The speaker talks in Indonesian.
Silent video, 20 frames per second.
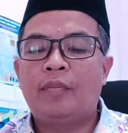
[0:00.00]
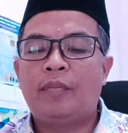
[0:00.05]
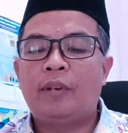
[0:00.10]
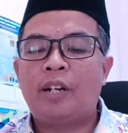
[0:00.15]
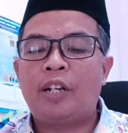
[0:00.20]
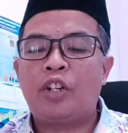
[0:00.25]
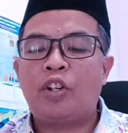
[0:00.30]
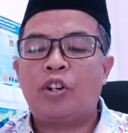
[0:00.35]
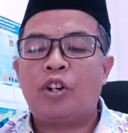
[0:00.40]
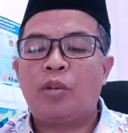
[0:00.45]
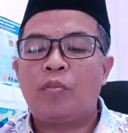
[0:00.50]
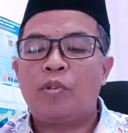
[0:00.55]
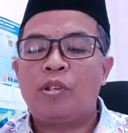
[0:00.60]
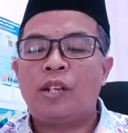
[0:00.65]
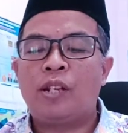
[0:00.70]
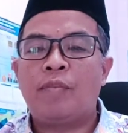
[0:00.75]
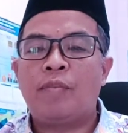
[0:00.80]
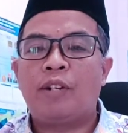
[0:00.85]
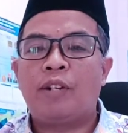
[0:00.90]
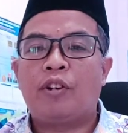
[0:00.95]
Masyarul
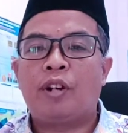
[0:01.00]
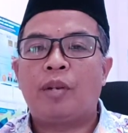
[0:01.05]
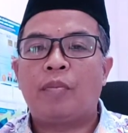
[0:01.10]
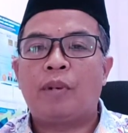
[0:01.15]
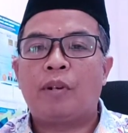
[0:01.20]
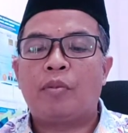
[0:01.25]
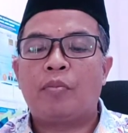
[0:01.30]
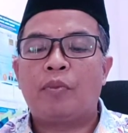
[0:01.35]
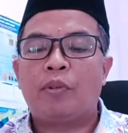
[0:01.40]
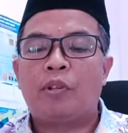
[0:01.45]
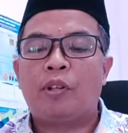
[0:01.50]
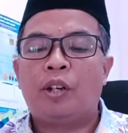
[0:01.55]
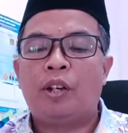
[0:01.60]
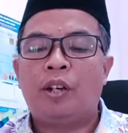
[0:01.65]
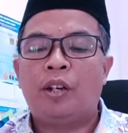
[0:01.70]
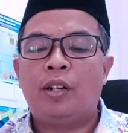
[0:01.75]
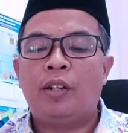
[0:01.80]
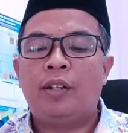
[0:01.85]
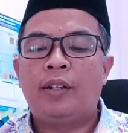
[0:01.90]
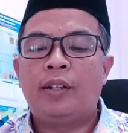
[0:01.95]
muslimin
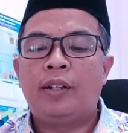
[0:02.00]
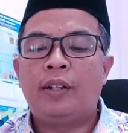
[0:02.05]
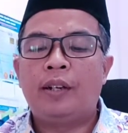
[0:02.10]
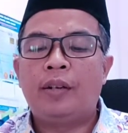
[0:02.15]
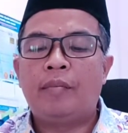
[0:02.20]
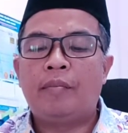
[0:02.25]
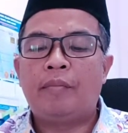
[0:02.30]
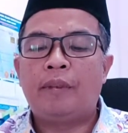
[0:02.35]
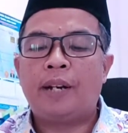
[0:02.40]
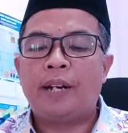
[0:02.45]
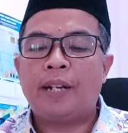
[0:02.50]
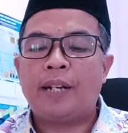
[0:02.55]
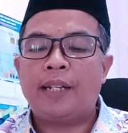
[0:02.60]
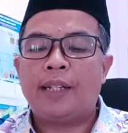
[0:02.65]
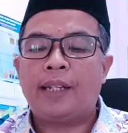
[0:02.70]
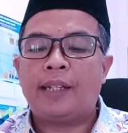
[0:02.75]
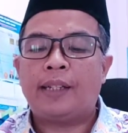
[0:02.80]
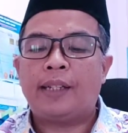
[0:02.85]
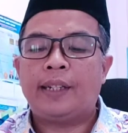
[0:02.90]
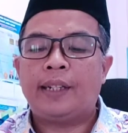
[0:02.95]
rahimakumullah Mari
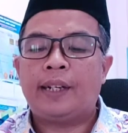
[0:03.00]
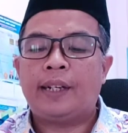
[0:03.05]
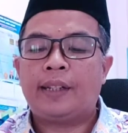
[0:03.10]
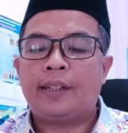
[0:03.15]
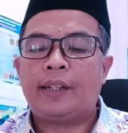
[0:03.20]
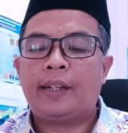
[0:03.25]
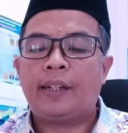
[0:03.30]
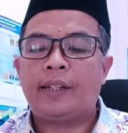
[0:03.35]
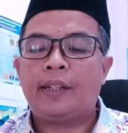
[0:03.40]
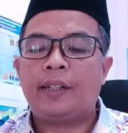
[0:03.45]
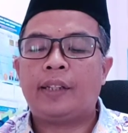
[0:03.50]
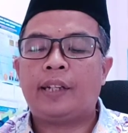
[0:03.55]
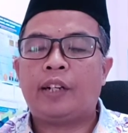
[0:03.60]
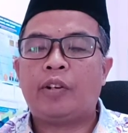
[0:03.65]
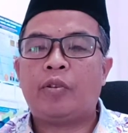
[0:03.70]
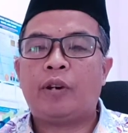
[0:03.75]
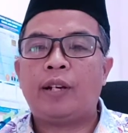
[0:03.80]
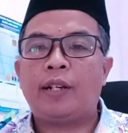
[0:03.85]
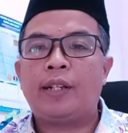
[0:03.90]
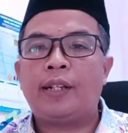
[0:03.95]
kita tingkatkan
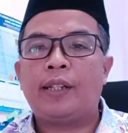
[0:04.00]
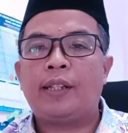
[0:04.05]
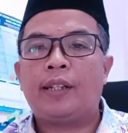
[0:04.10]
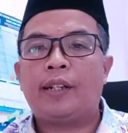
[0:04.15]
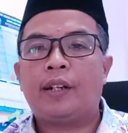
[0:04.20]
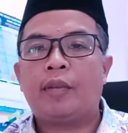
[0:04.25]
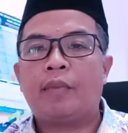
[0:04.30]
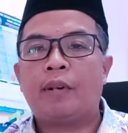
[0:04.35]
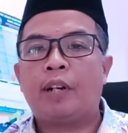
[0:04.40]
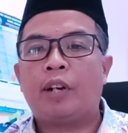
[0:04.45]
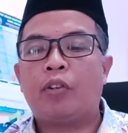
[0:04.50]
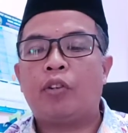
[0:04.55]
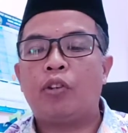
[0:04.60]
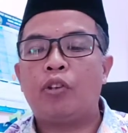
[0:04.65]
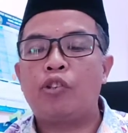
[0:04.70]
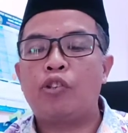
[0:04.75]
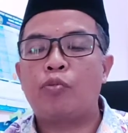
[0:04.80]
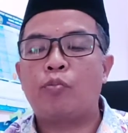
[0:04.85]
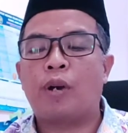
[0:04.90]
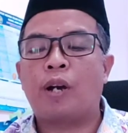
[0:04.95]
ketakwaan kita kepada
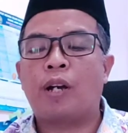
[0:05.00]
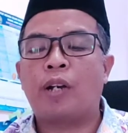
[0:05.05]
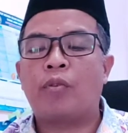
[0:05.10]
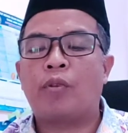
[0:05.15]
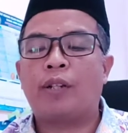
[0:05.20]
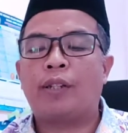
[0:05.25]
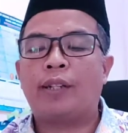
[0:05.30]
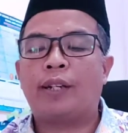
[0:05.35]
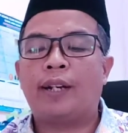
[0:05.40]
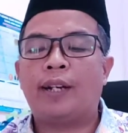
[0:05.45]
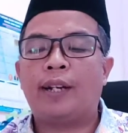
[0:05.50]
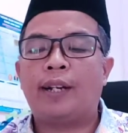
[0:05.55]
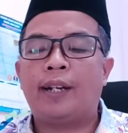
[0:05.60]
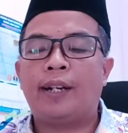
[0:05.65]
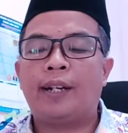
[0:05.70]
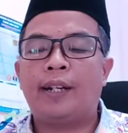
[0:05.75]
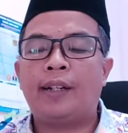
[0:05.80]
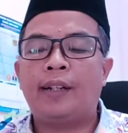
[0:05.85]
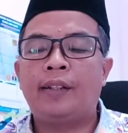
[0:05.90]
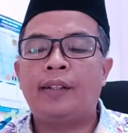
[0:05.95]
Allah Subhanahu wa
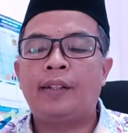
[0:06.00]
taala